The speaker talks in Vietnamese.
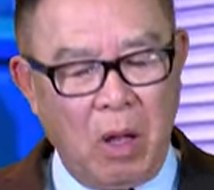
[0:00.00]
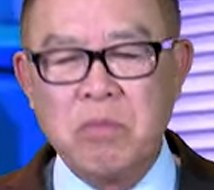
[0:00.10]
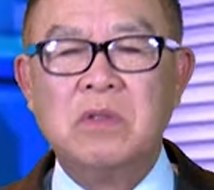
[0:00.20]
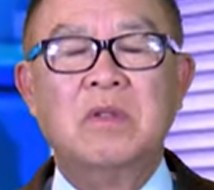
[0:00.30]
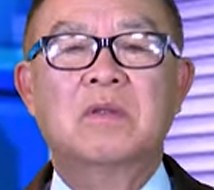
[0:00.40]

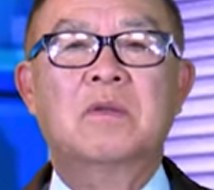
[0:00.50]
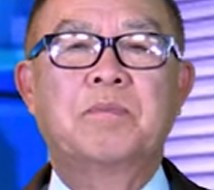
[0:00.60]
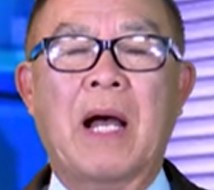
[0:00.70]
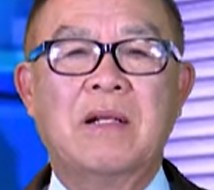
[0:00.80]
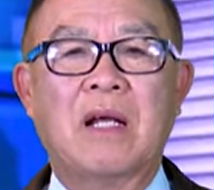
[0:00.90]
thống
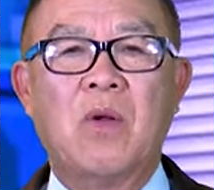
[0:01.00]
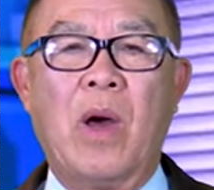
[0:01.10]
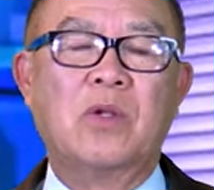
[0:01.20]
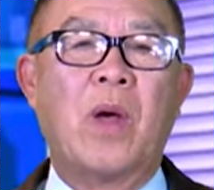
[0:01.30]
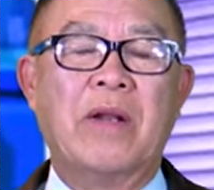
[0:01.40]
Biden
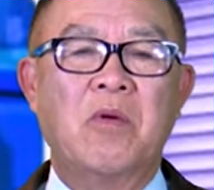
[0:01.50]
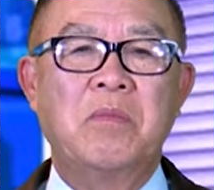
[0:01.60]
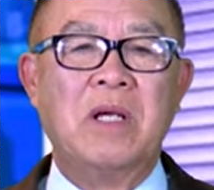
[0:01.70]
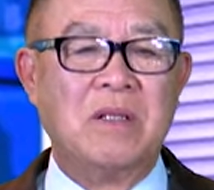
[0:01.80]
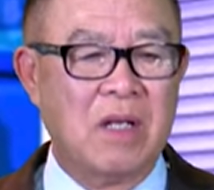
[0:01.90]
hoàn toàn không
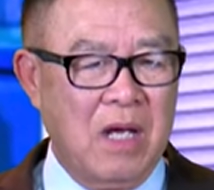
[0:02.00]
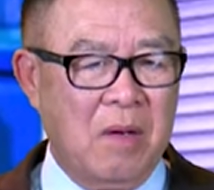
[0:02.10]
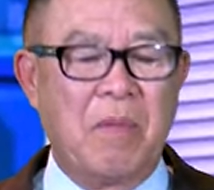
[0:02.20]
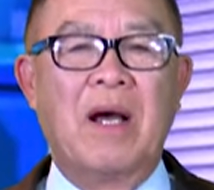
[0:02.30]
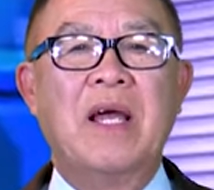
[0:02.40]
biết,
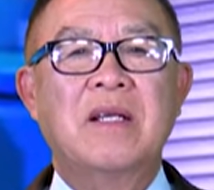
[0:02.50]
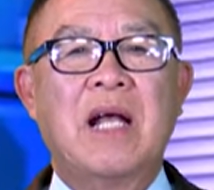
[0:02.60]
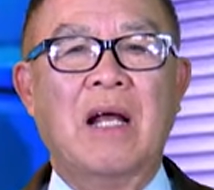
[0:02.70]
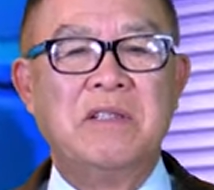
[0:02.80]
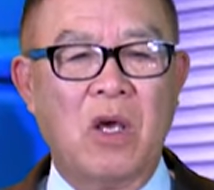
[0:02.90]
mà ngay
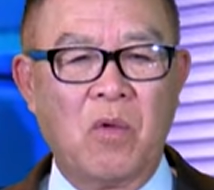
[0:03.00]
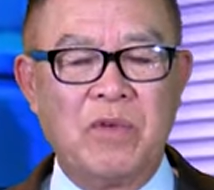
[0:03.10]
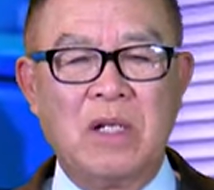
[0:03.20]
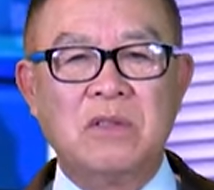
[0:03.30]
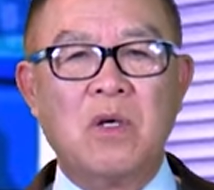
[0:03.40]
cả nhiều
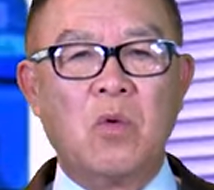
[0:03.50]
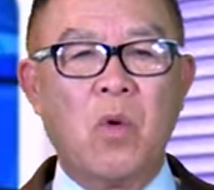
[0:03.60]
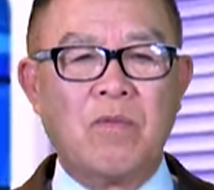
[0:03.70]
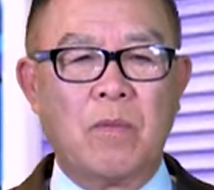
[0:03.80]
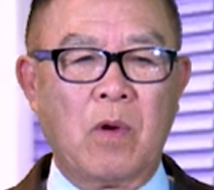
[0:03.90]
viên chức
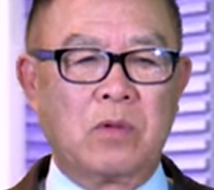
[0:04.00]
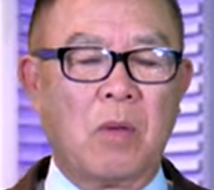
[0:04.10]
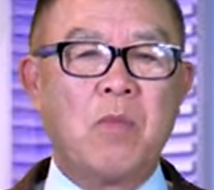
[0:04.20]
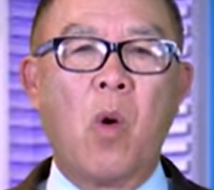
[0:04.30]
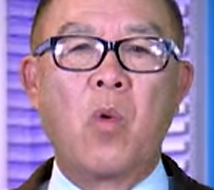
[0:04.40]

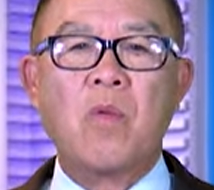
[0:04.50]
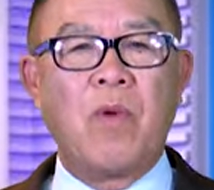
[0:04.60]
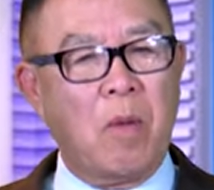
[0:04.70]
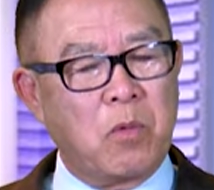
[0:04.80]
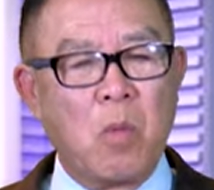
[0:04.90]
trong Bộ Quốc
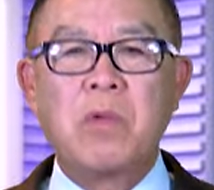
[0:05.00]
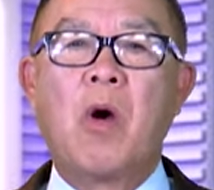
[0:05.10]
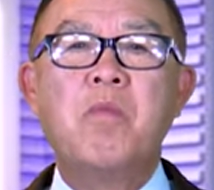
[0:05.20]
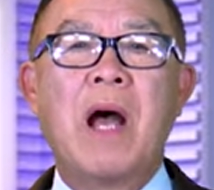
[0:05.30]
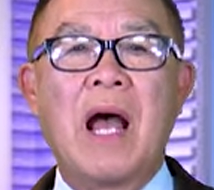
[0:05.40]
phòng cũng
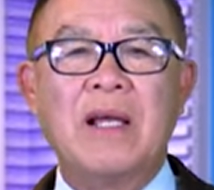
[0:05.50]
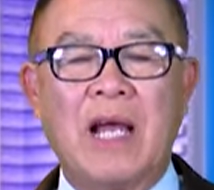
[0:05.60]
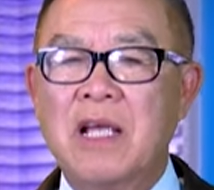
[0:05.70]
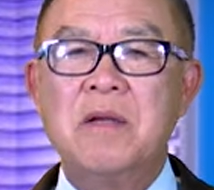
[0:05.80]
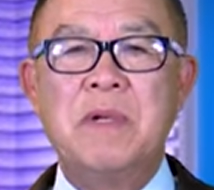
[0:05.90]
không ai
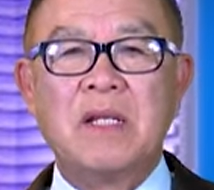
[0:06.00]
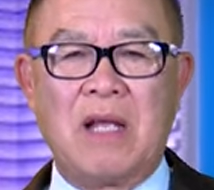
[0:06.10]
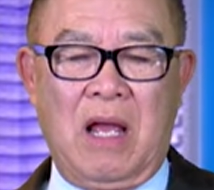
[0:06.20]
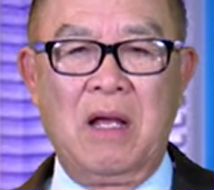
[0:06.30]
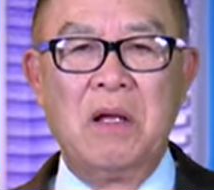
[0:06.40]
hay biết
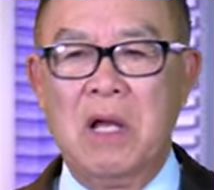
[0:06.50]
cả.